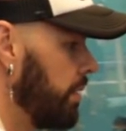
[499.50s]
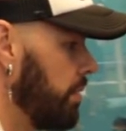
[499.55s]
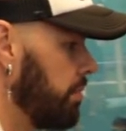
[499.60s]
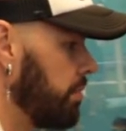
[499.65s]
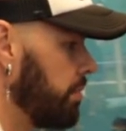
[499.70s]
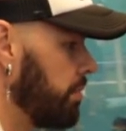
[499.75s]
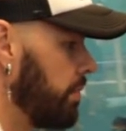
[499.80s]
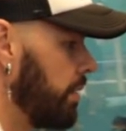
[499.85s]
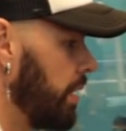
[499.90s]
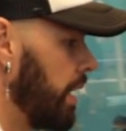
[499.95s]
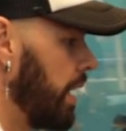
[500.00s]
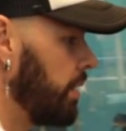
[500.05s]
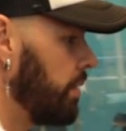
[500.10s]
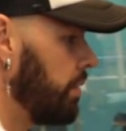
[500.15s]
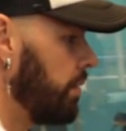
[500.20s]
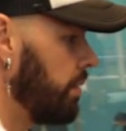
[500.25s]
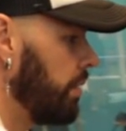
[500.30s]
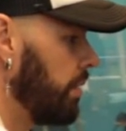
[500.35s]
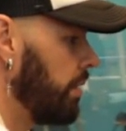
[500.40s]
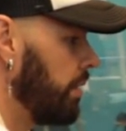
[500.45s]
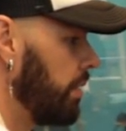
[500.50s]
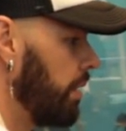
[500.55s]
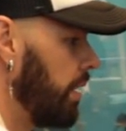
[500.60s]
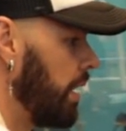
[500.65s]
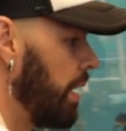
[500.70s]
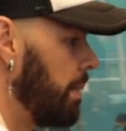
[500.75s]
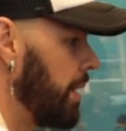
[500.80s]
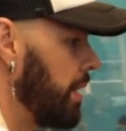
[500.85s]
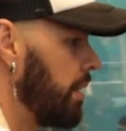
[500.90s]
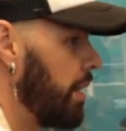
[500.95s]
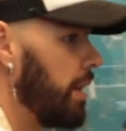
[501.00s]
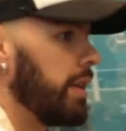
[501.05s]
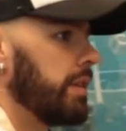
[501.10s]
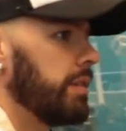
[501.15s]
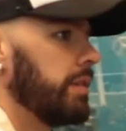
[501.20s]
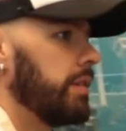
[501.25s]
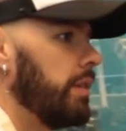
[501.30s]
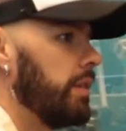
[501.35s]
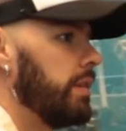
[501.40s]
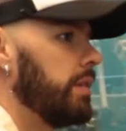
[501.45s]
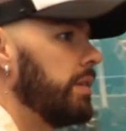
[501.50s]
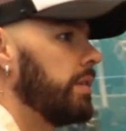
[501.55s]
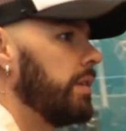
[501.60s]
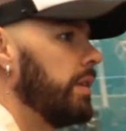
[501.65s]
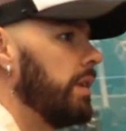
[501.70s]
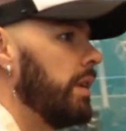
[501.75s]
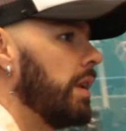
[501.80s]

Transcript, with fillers: digo, canto en, la mayoría de,